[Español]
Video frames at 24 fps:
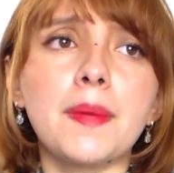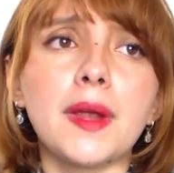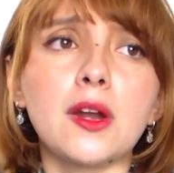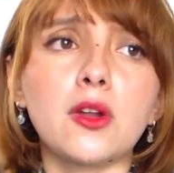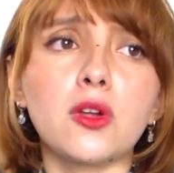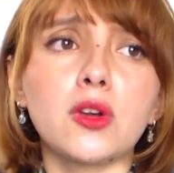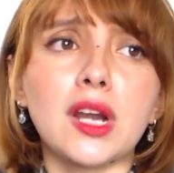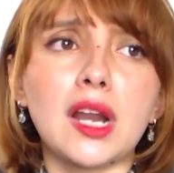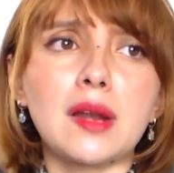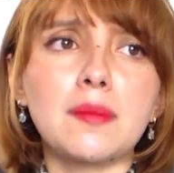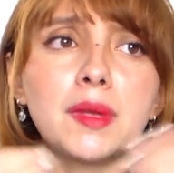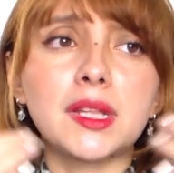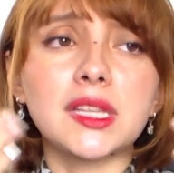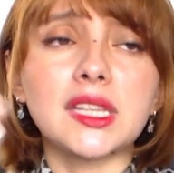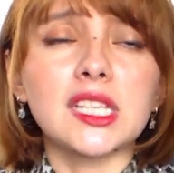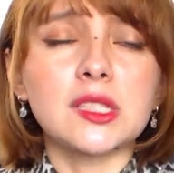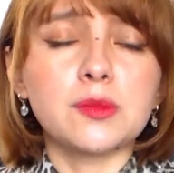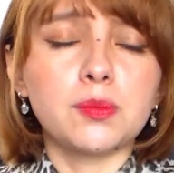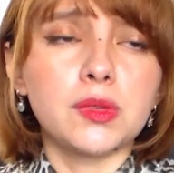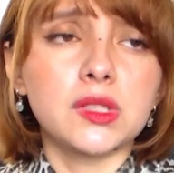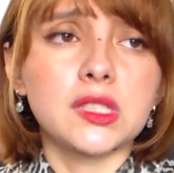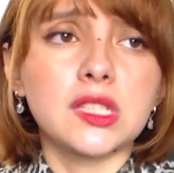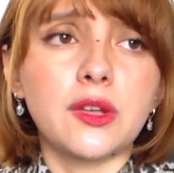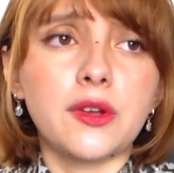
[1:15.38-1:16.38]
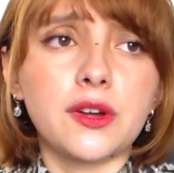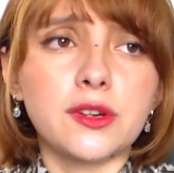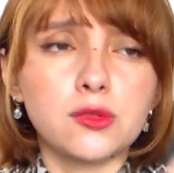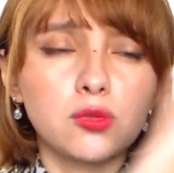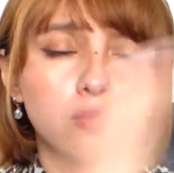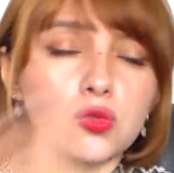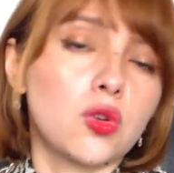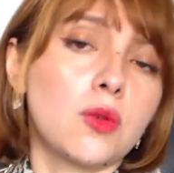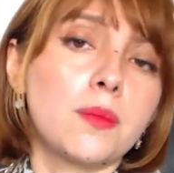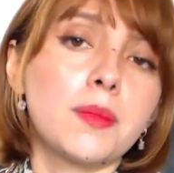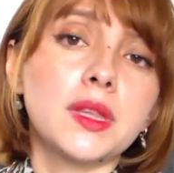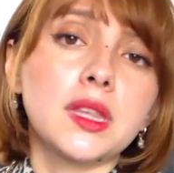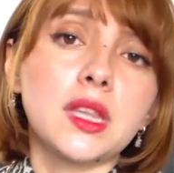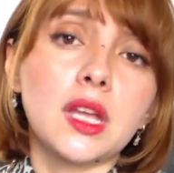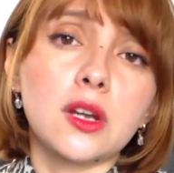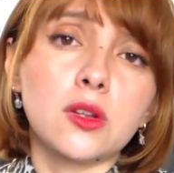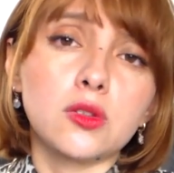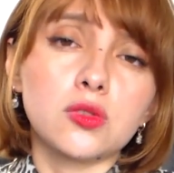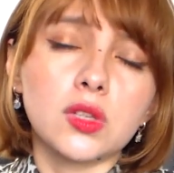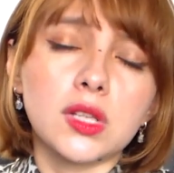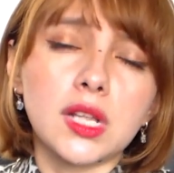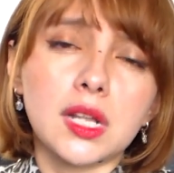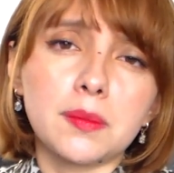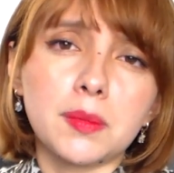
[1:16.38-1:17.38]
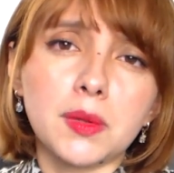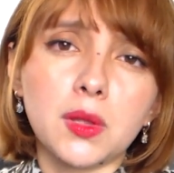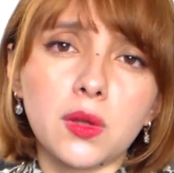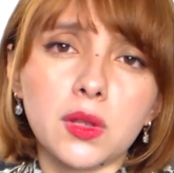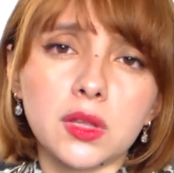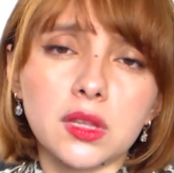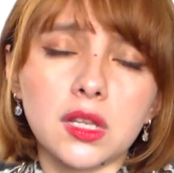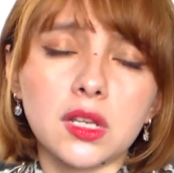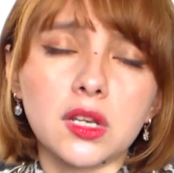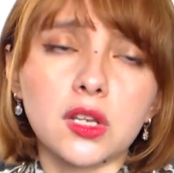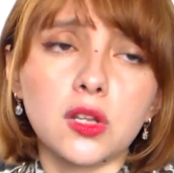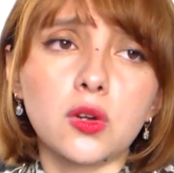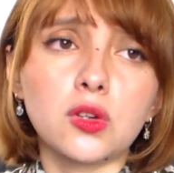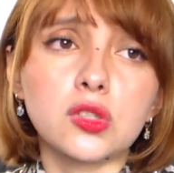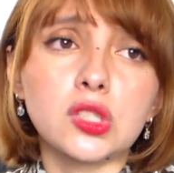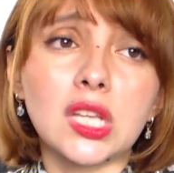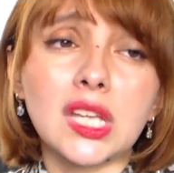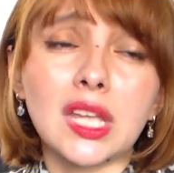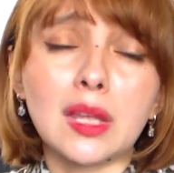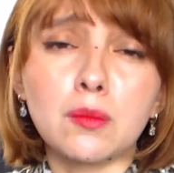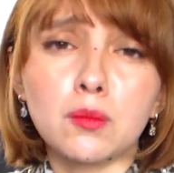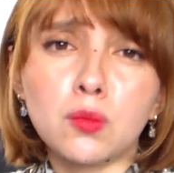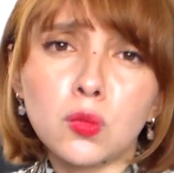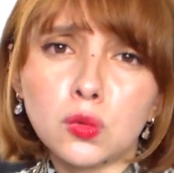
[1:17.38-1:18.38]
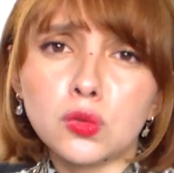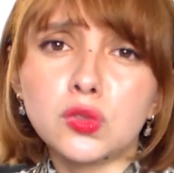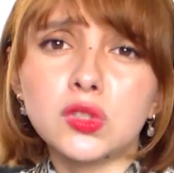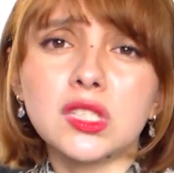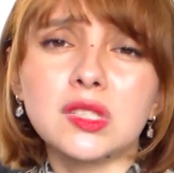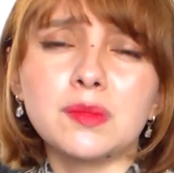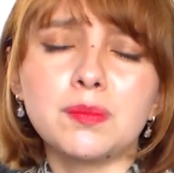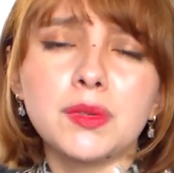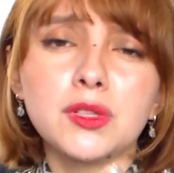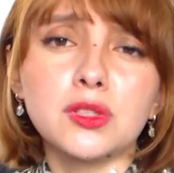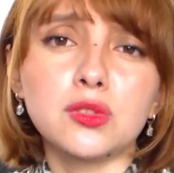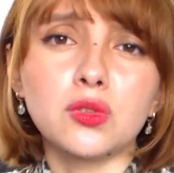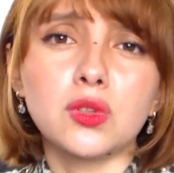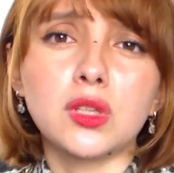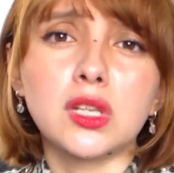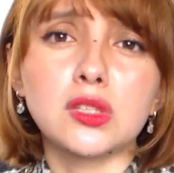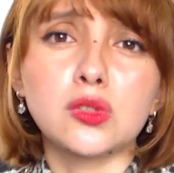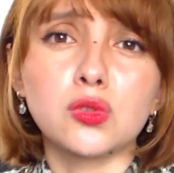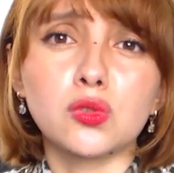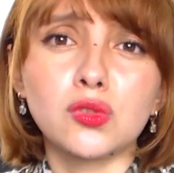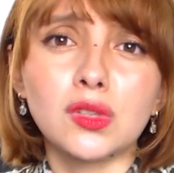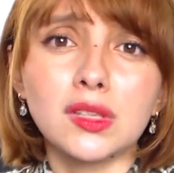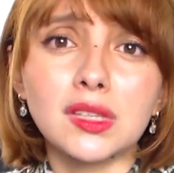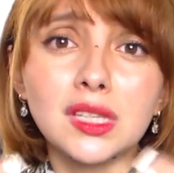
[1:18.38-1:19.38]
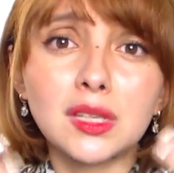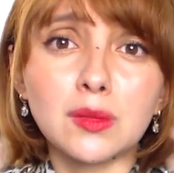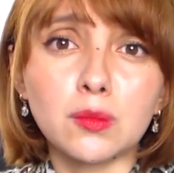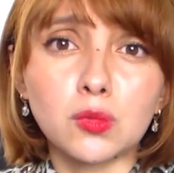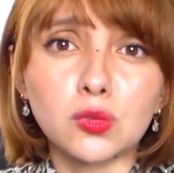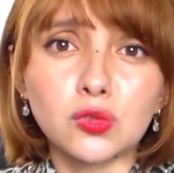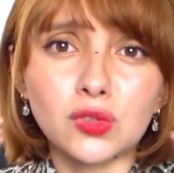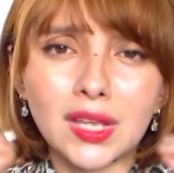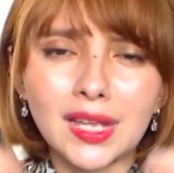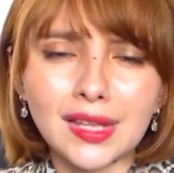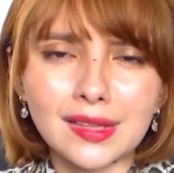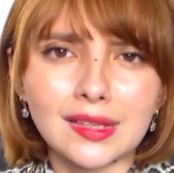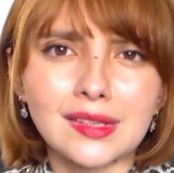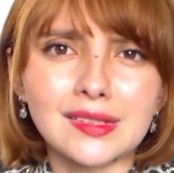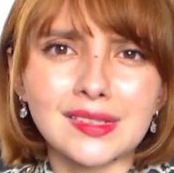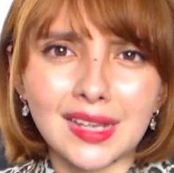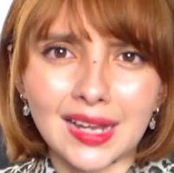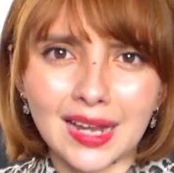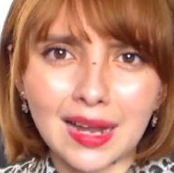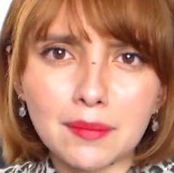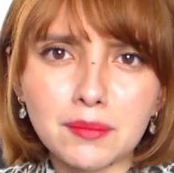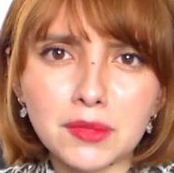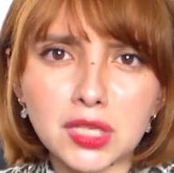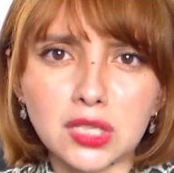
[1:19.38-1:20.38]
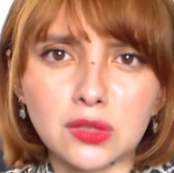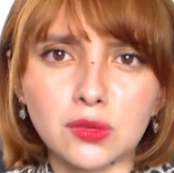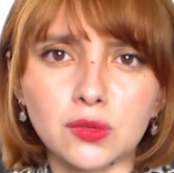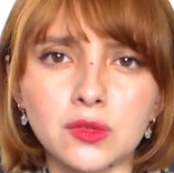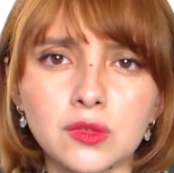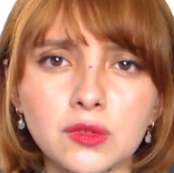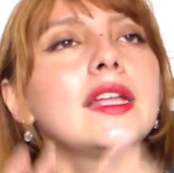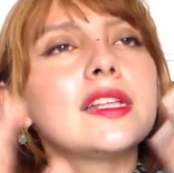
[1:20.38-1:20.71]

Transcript: pero realmente después de ver sus comentarios en el video anterior sé que muchas personas nos sentimos en ese camino,